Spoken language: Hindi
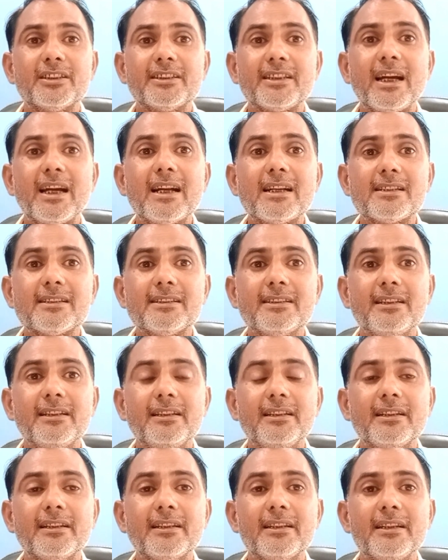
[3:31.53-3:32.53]
साठ से
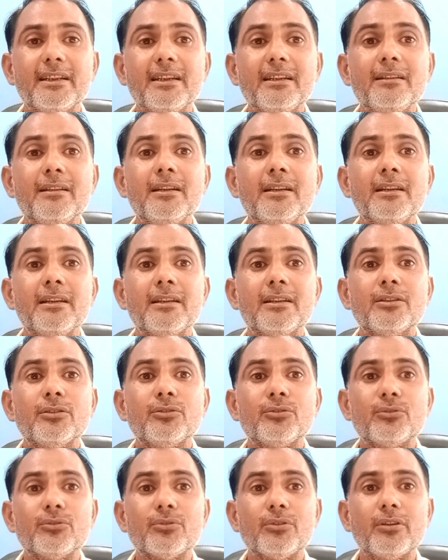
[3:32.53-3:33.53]
लेके
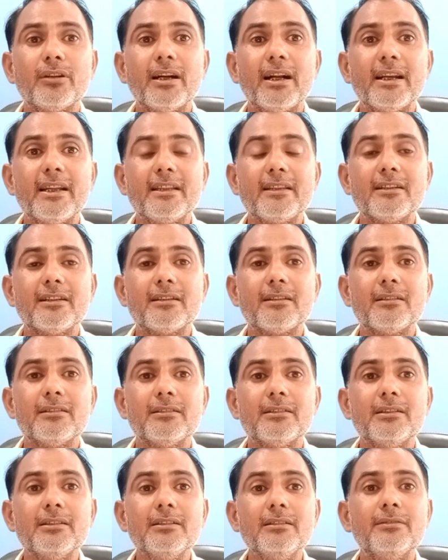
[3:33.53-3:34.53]
सौ गाड़ी तक
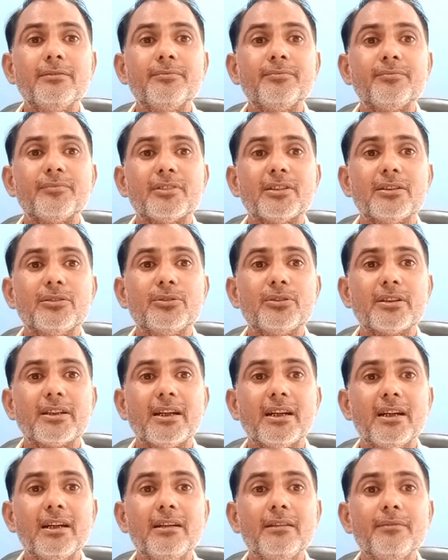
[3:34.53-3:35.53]

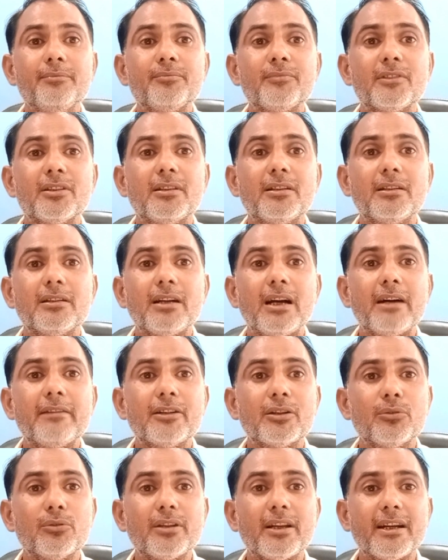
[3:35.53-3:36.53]
इसका
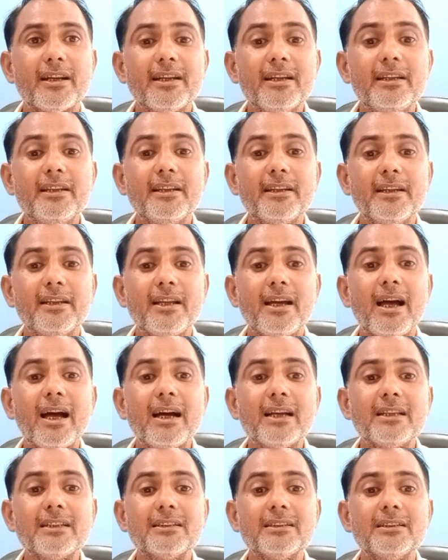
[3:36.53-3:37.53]
आवक होता है लेकिन आज